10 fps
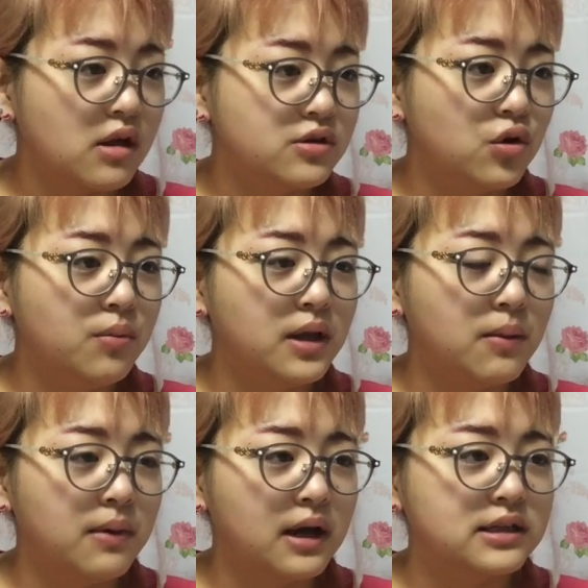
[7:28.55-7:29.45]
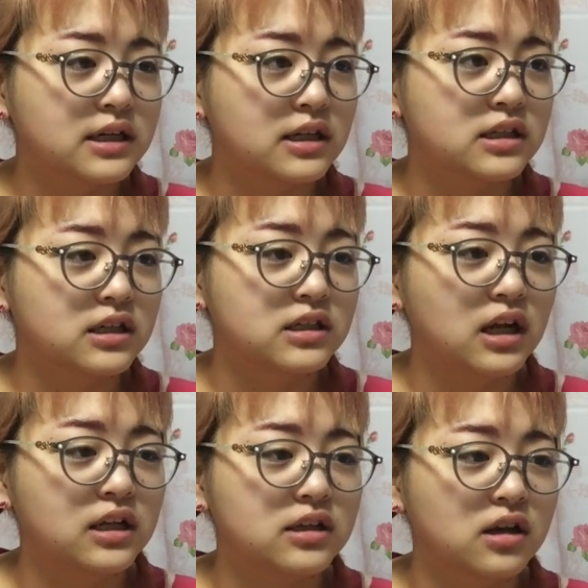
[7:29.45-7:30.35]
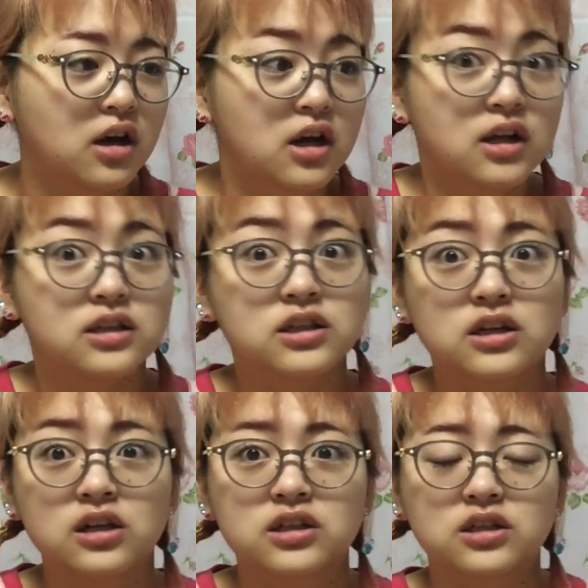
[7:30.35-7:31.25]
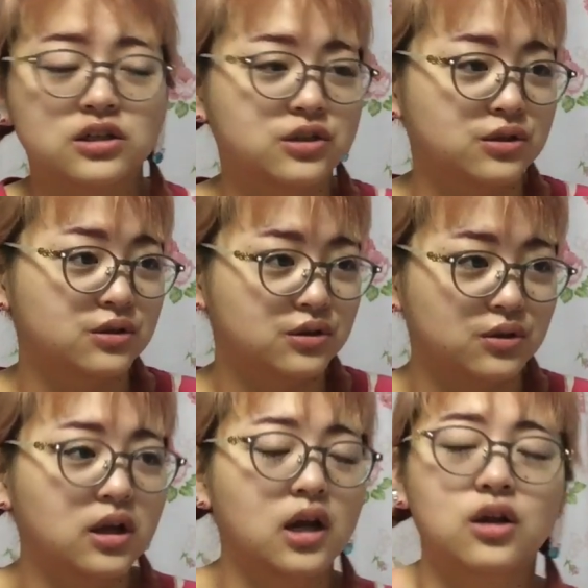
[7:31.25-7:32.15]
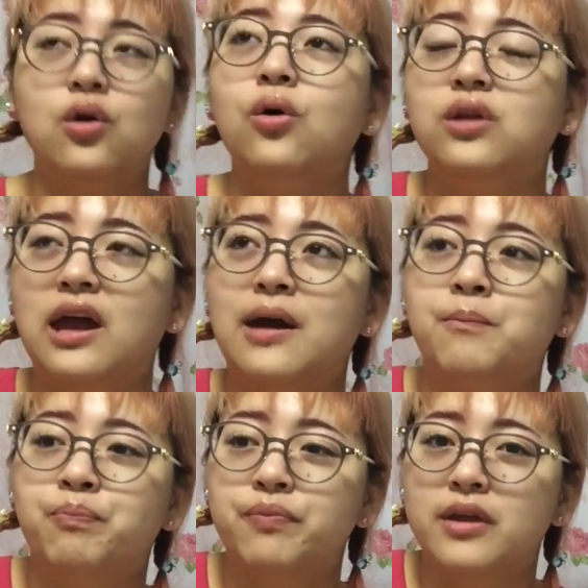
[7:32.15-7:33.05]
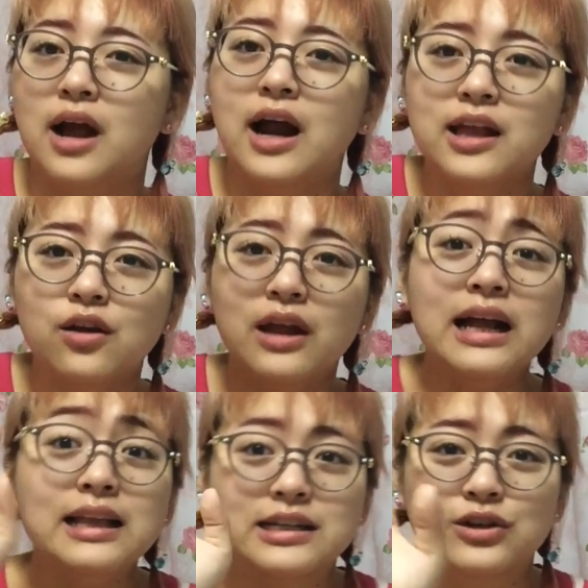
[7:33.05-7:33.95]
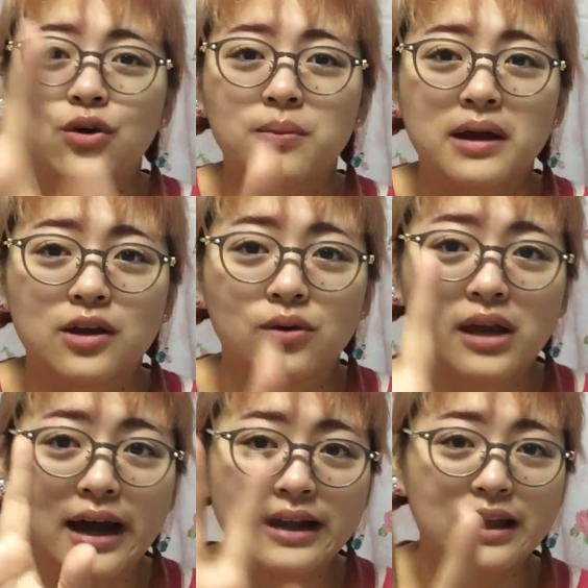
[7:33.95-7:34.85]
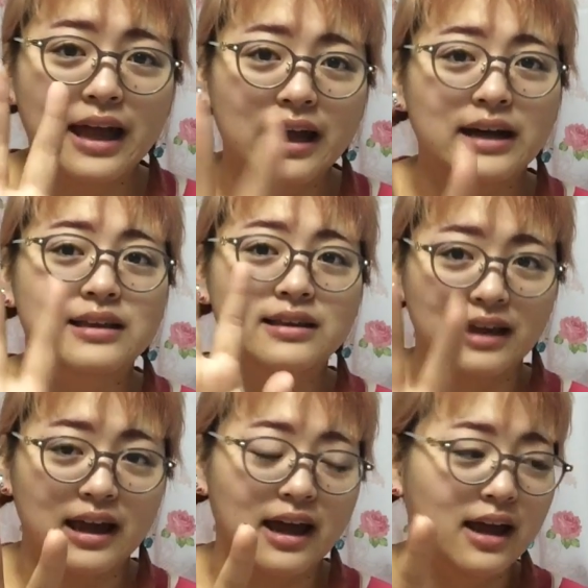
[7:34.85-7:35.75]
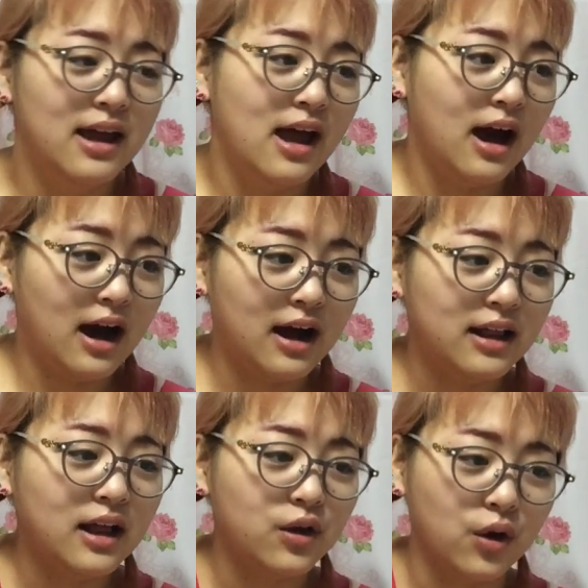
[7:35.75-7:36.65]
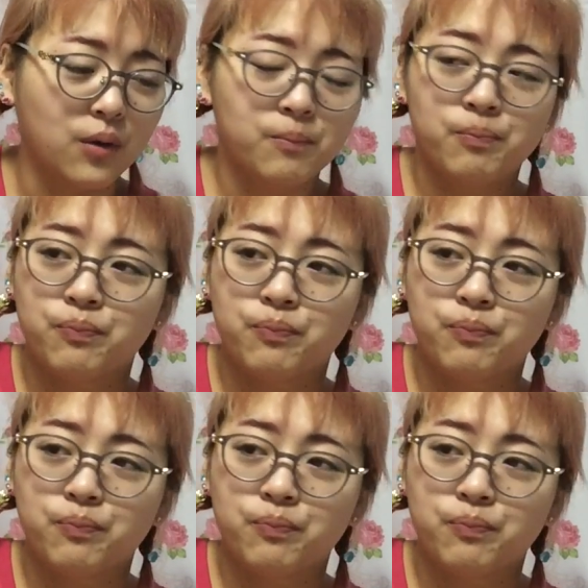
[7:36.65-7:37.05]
照明って目がチカチカしないんですかチカチカするんですよ。だから今日ね、あれだよ、なんで照明今日焚いてないかって、あれなのよ。